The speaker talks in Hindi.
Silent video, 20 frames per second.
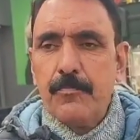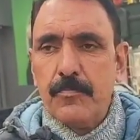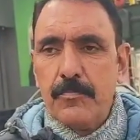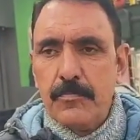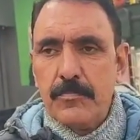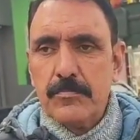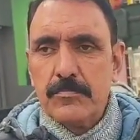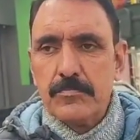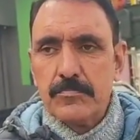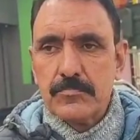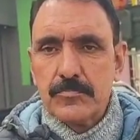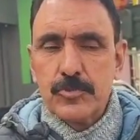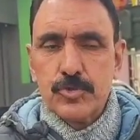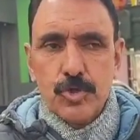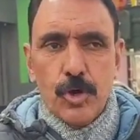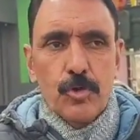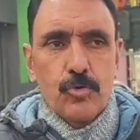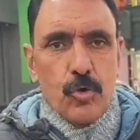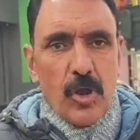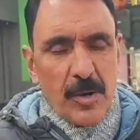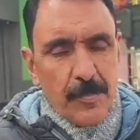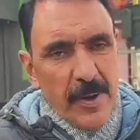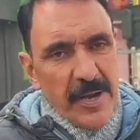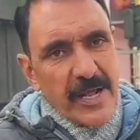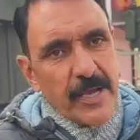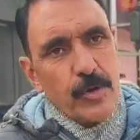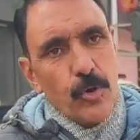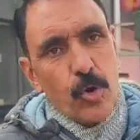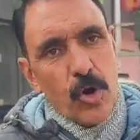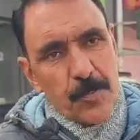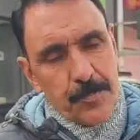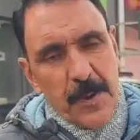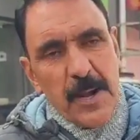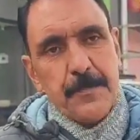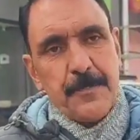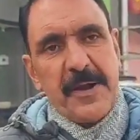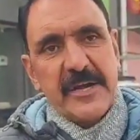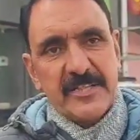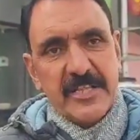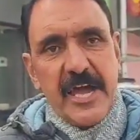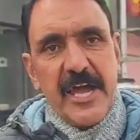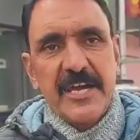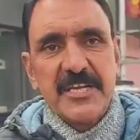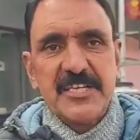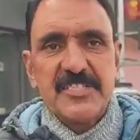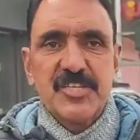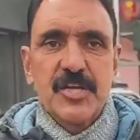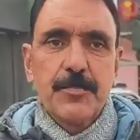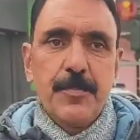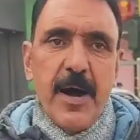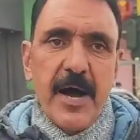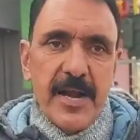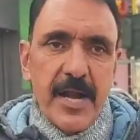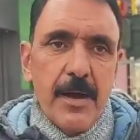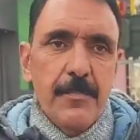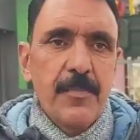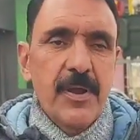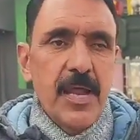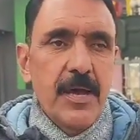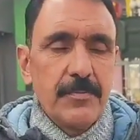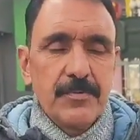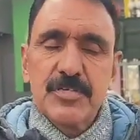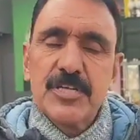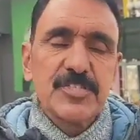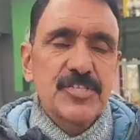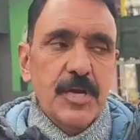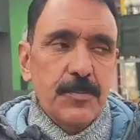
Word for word: गुलमर्ग रोड पर पड़ता है डिस्ट्रिक्ट बारा मला डिस्ट्रिक्ट बडगाम में